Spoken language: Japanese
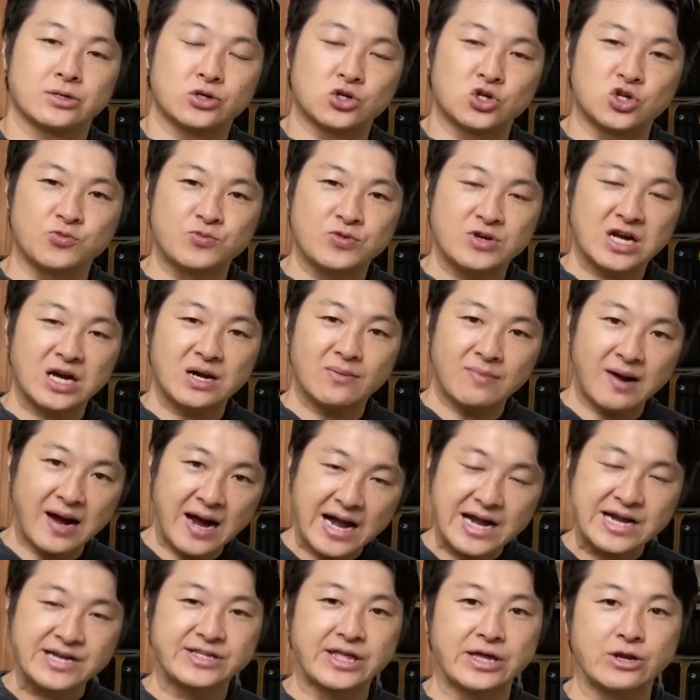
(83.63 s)
首が
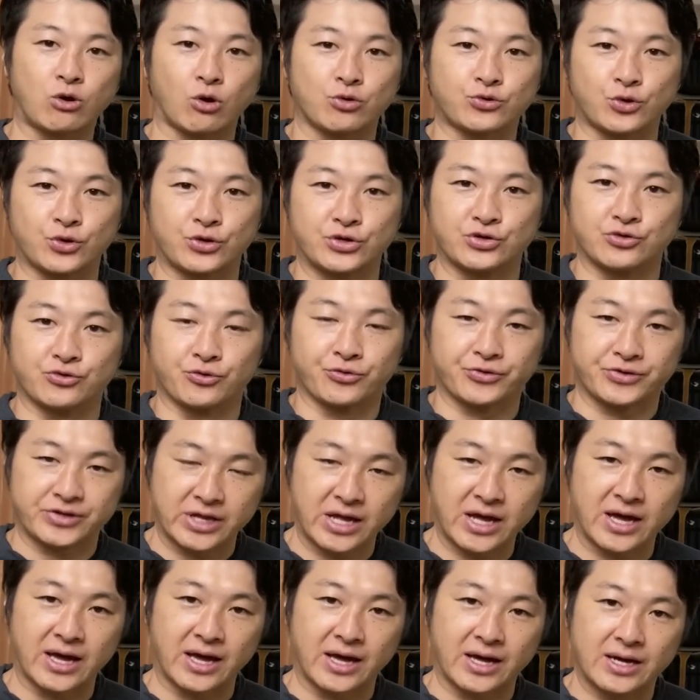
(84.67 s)
前に出ることによっ
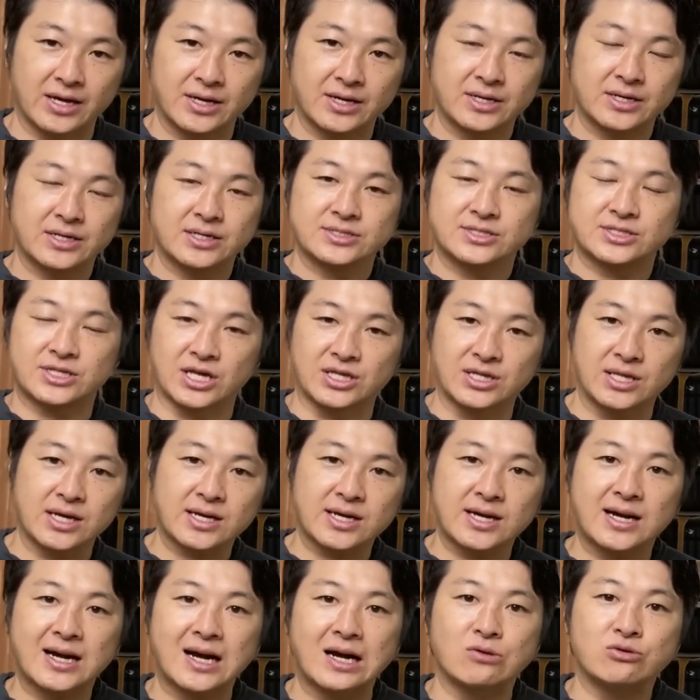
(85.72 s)
て、背
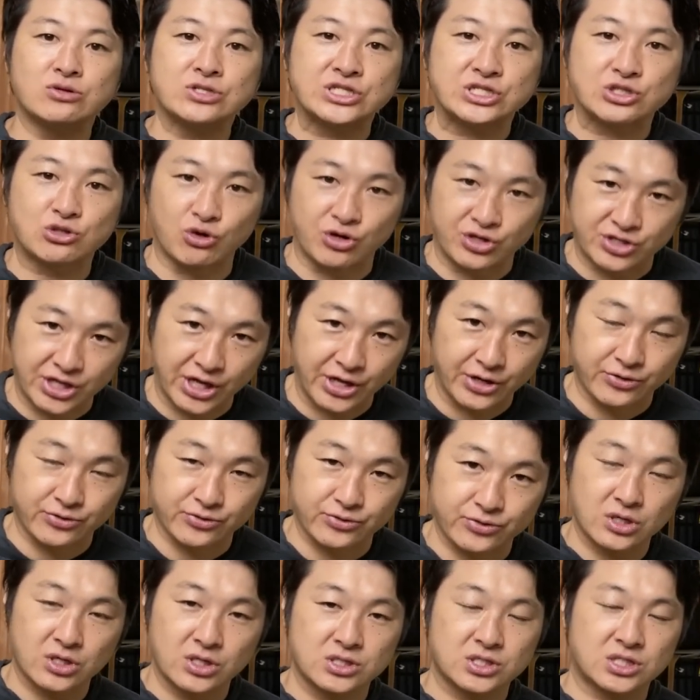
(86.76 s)
中が後ろに出る。
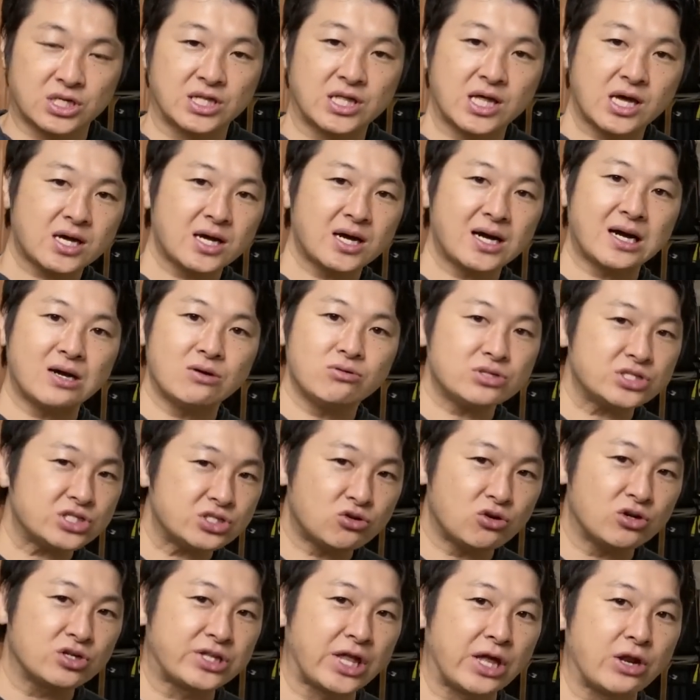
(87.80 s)
背中が
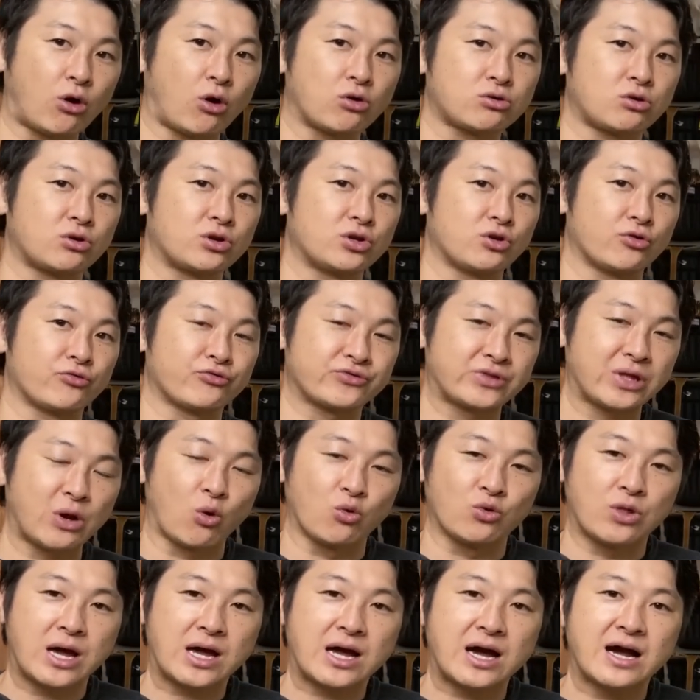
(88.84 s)
後ろに出ることによって
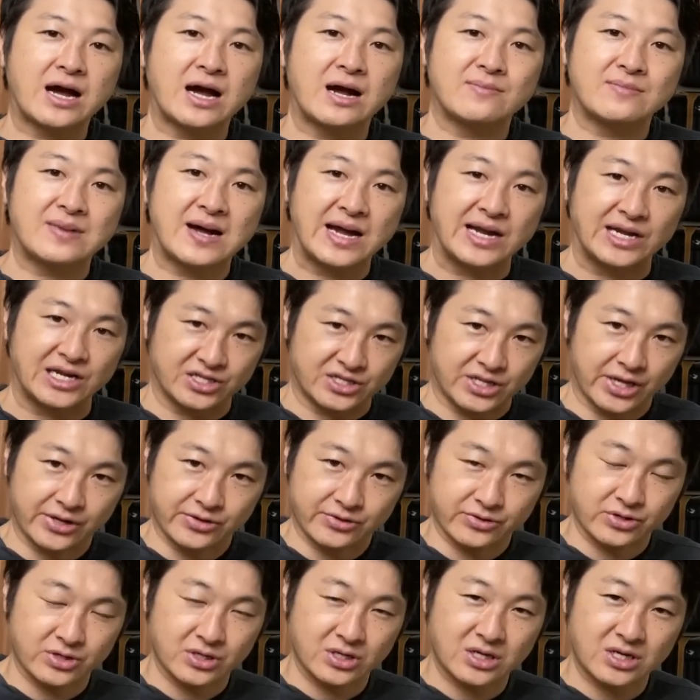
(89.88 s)
お腹が前に出
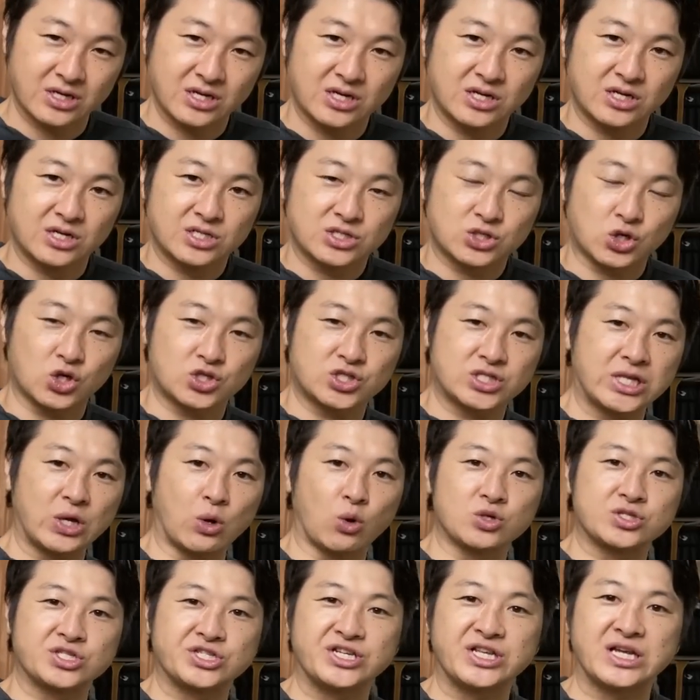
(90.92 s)
る。そして
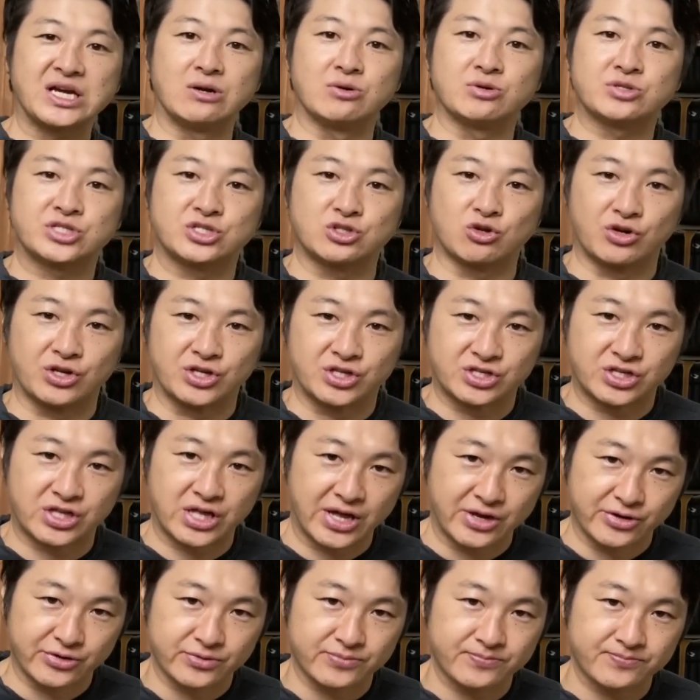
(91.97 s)
お尻が後ろに
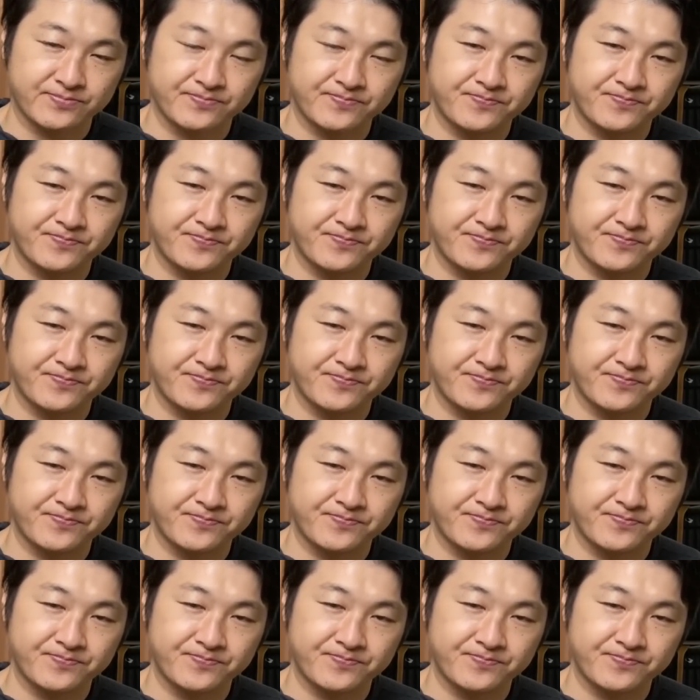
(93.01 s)
出る。